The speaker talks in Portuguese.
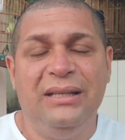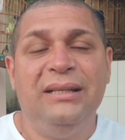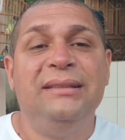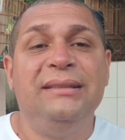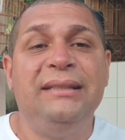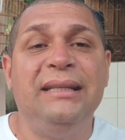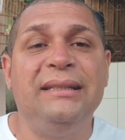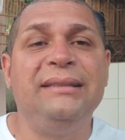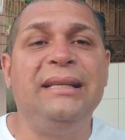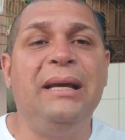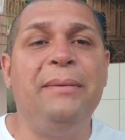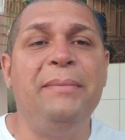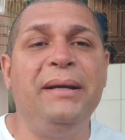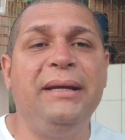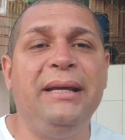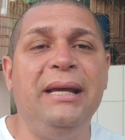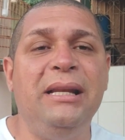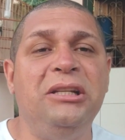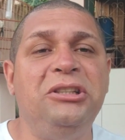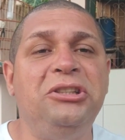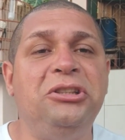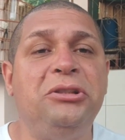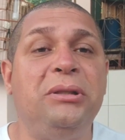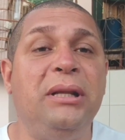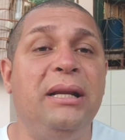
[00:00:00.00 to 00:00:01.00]
Você sabe
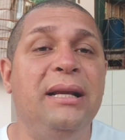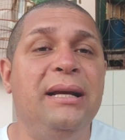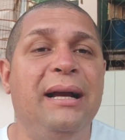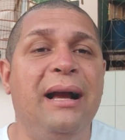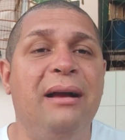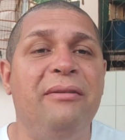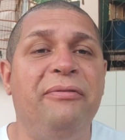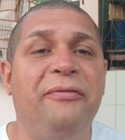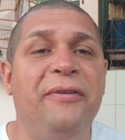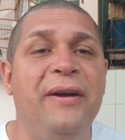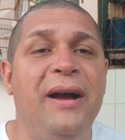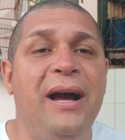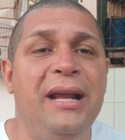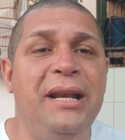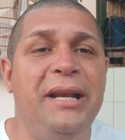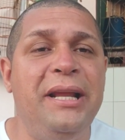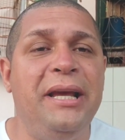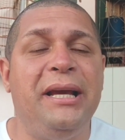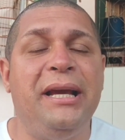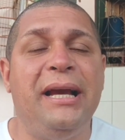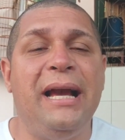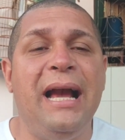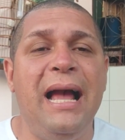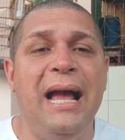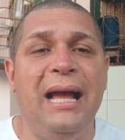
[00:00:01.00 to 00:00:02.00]
aquele trinca-ferro
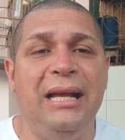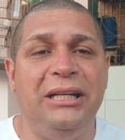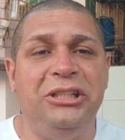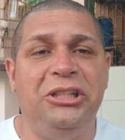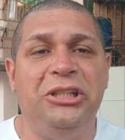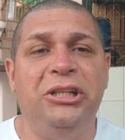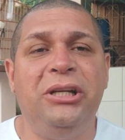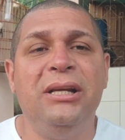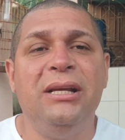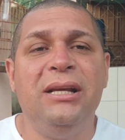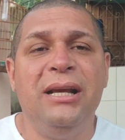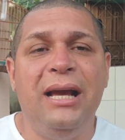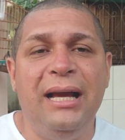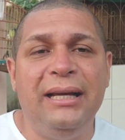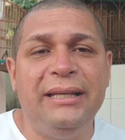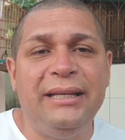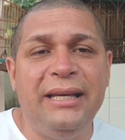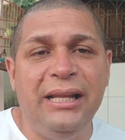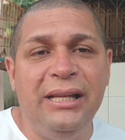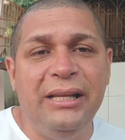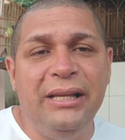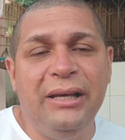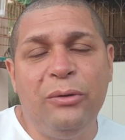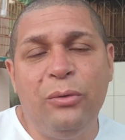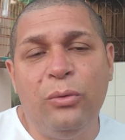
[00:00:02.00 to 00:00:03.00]
alicate,
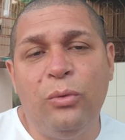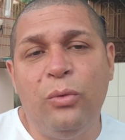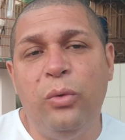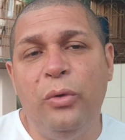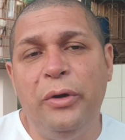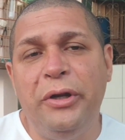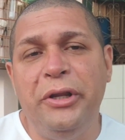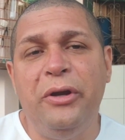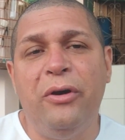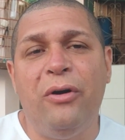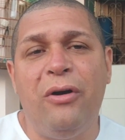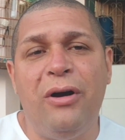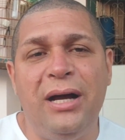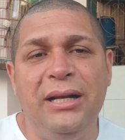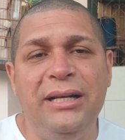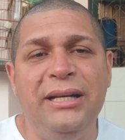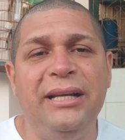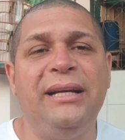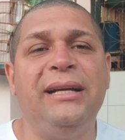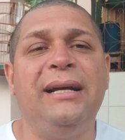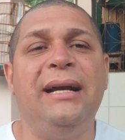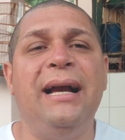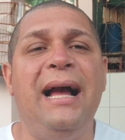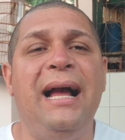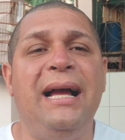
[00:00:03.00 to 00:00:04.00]
aquele curió
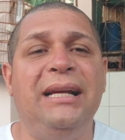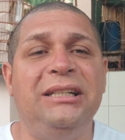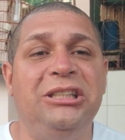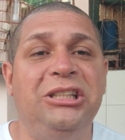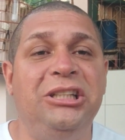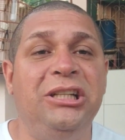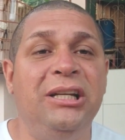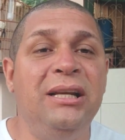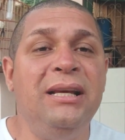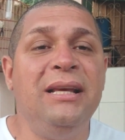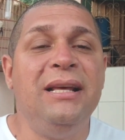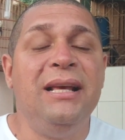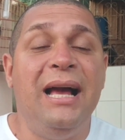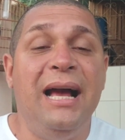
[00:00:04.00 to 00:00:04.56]
alicate,